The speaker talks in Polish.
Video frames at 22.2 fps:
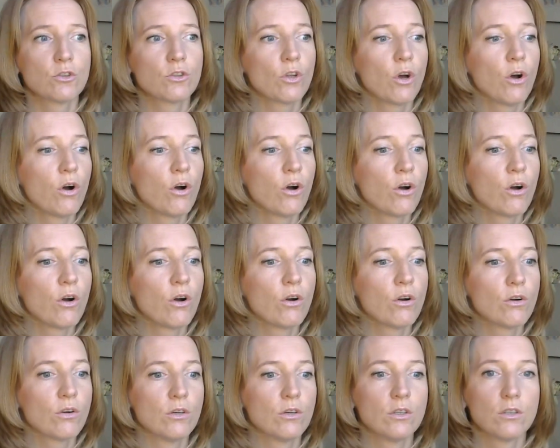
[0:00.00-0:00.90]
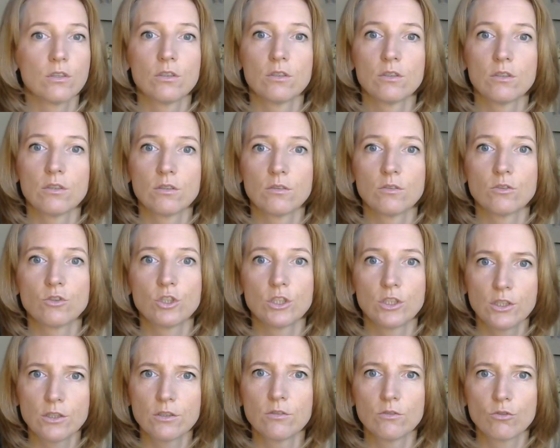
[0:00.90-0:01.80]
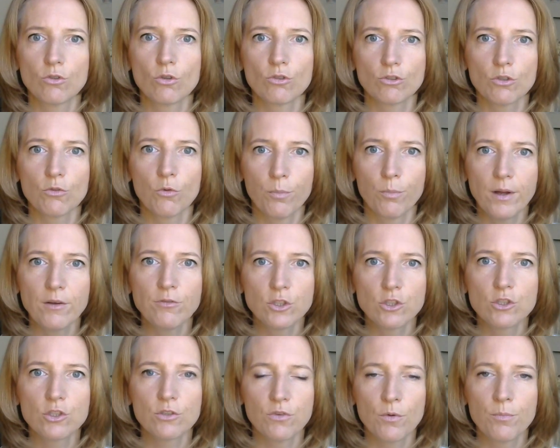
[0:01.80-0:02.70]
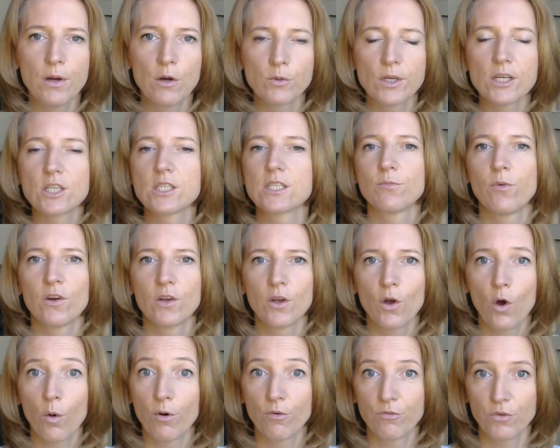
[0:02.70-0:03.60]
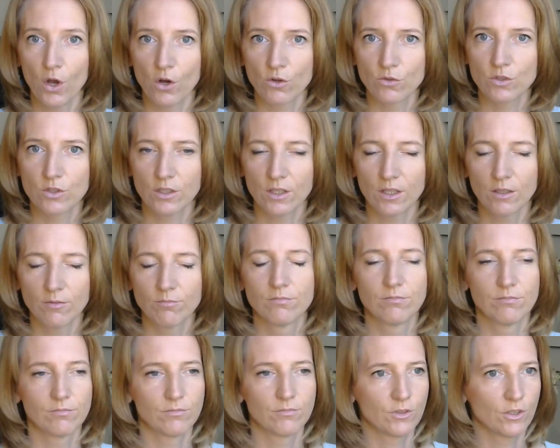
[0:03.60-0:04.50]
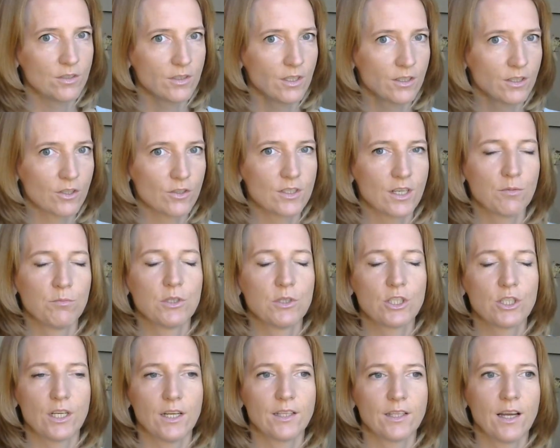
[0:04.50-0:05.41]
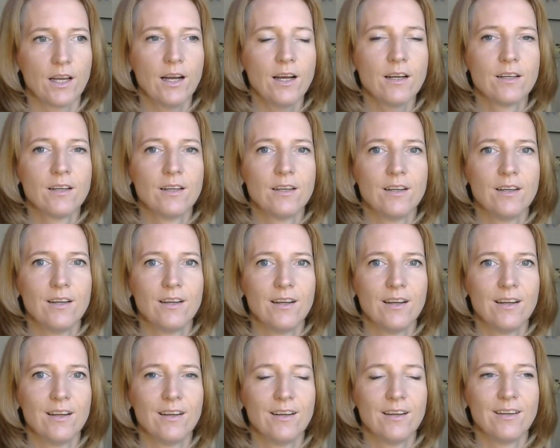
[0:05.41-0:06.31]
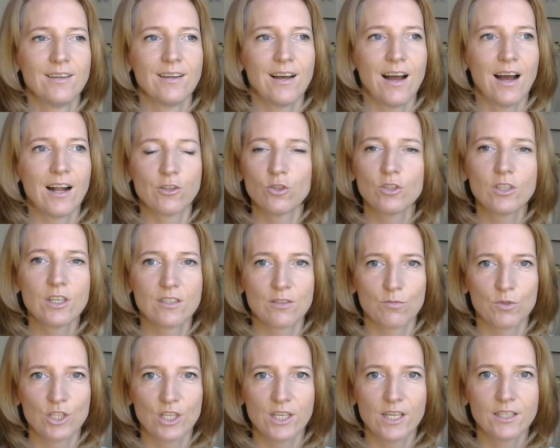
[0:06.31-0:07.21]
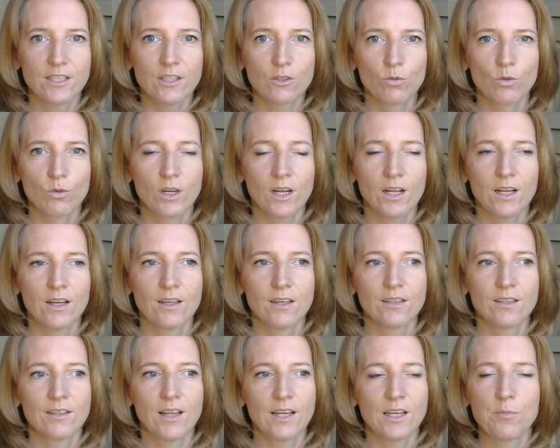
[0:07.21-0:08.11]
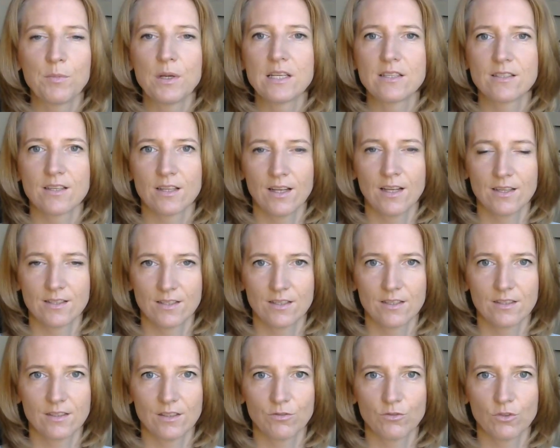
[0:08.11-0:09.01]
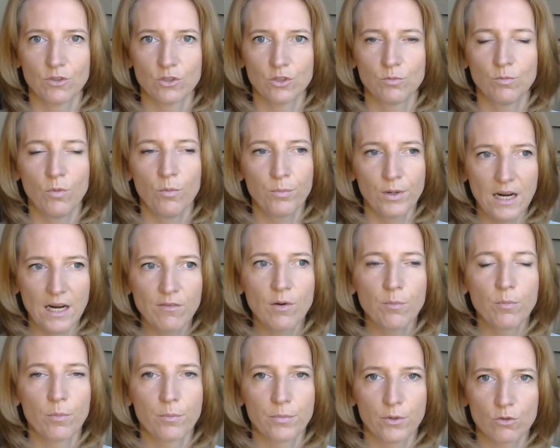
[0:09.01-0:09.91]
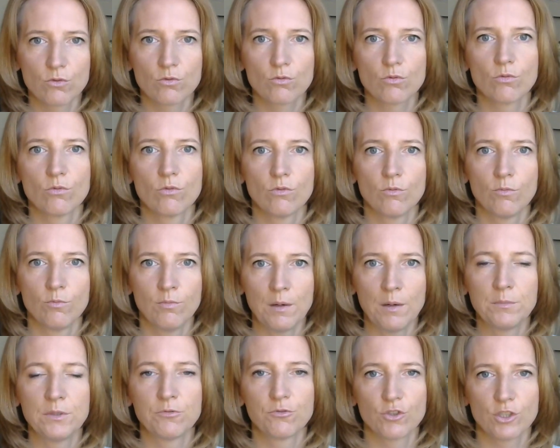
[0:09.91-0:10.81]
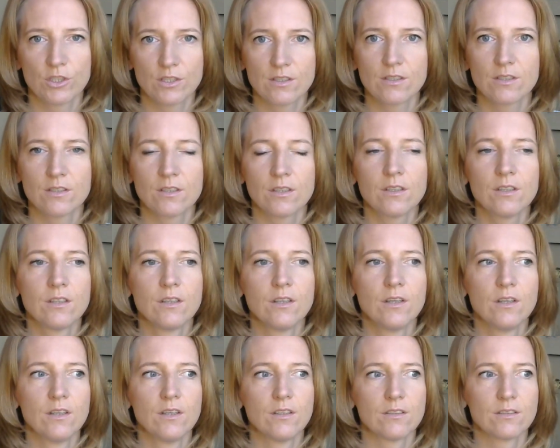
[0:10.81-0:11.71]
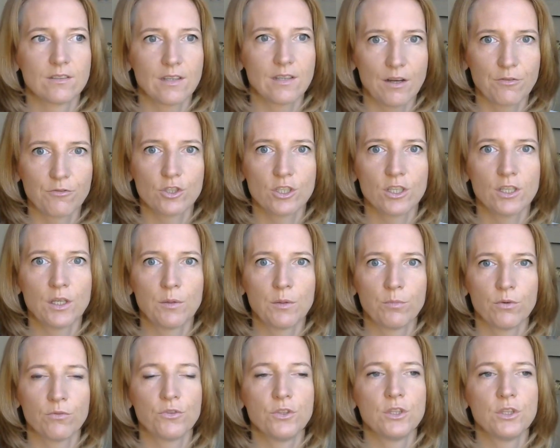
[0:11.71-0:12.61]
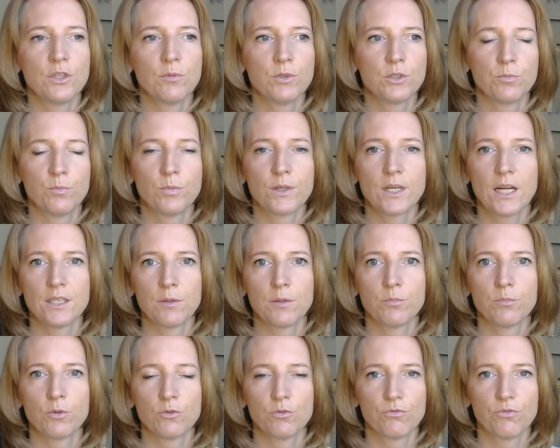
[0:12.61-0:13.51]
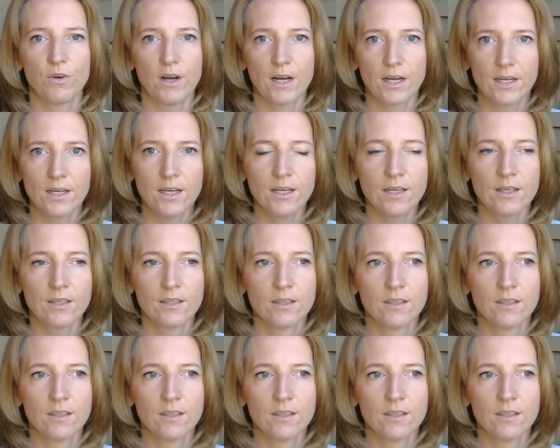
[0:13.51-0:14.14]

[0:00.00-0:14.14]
to, e, czy, to się upewni, czy wypełniasz swoje obowiązki. To jest ten rodzaj myślenia. Ale to nie jest myślenie, które daje miejsce na asertywność, bo prawa po prostu mamy wszyscy zawsze i powinny być brane pod uwagę.